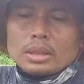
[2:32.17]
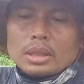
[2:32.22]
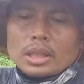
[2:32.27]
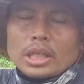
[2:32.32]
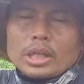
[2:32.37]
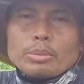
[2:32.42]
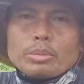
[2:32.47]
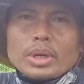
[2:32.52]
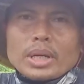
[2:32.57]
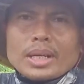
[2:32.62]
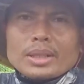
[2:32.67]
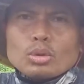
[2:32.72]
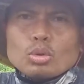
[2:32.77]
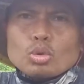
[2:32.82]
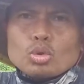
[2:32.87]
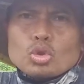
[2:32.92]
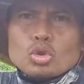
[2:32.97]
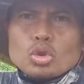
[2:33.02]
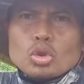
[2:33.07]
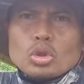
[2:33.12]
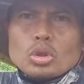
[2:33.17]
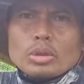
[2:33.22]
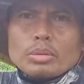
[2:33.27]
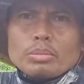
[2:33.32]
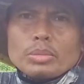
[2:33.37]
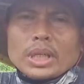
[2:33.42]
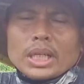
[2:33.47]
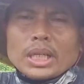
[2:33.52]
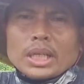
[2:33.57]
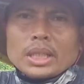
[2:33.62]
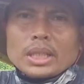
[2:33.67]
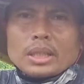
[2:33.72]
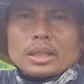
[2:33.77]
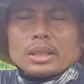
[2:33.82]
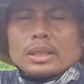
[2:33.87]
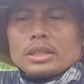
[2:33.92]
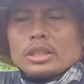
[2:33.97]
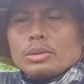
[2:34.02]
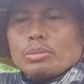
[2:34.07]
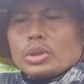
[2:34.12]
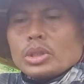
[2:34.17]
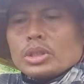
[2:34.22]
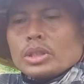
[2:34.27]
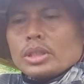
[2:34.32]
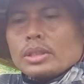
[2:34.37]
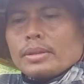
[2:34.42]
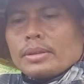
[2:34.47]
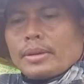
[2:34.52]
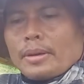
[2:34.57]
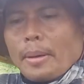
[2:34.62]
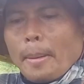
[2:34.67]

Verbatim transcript: 500 ml ya, isi bersih.